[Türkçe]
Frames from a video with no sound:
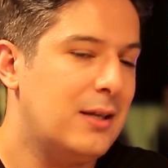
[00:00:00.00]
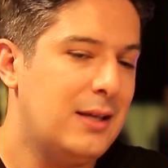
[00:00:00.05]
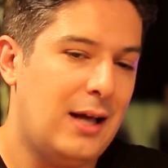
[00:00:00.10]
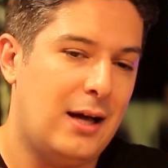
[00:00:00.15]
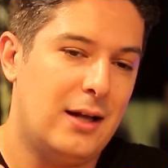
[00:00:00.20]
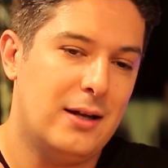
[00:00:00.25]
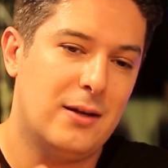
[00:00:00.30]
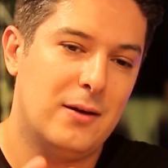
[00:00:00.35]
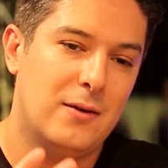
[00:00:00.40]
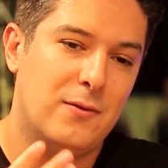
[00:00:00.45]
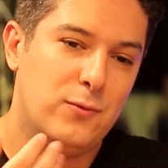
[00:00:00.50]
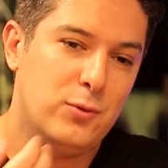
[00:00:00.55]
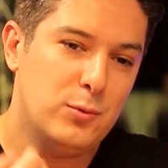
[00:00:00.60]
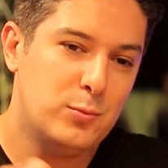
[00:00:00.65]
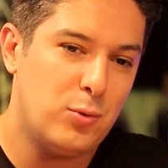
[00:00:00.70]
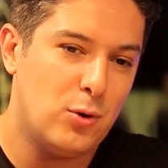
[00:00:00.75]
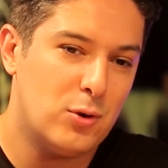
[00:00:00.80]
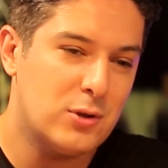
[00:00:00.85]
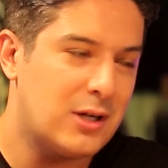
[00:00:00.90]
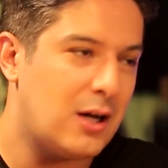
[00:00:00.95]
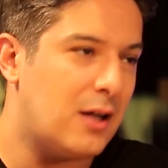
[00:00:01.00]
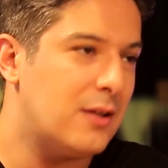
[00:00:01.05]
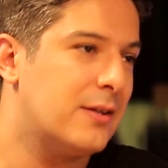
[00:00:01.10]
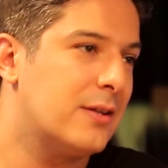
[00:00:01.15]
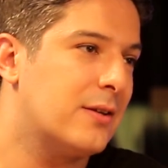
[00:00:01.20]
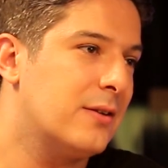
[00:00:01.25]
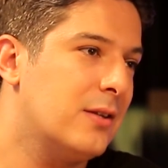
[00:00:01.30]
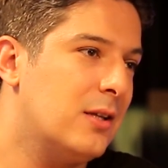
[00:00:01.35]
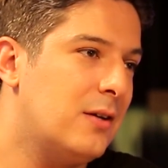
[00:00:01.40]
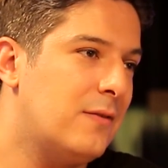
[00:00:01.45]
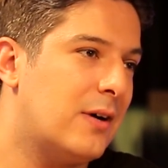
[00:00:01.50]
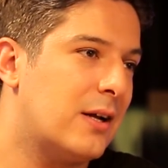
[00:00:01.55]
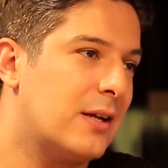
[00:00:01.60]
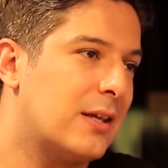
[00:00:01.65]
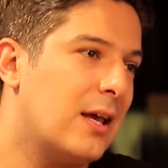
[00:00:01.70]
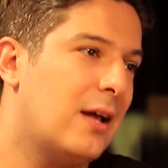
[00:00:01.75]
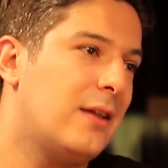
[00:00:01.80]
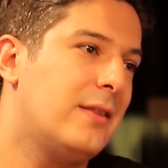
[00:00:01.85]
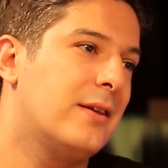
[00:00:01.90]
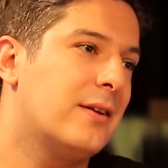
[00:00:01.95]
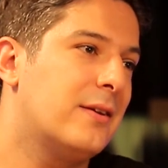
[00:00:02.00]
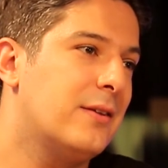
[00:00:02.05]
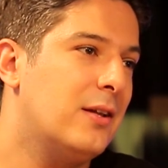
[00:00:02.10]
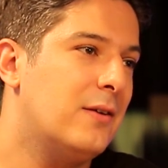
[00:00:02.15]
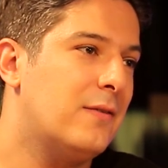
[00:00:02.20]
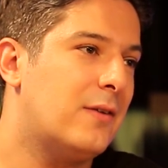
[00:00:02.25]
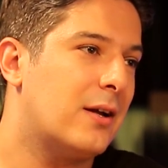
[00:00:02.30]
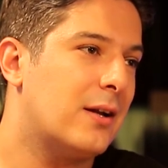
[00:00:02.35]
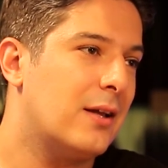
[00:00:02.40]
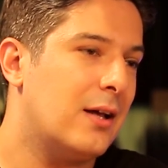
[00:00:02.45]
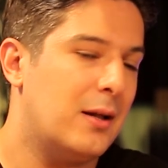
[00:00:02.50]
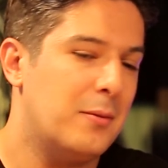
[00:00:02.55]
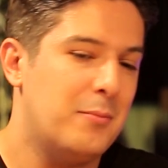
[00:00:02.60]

Yani futbol kanlarında var, genlerinde var.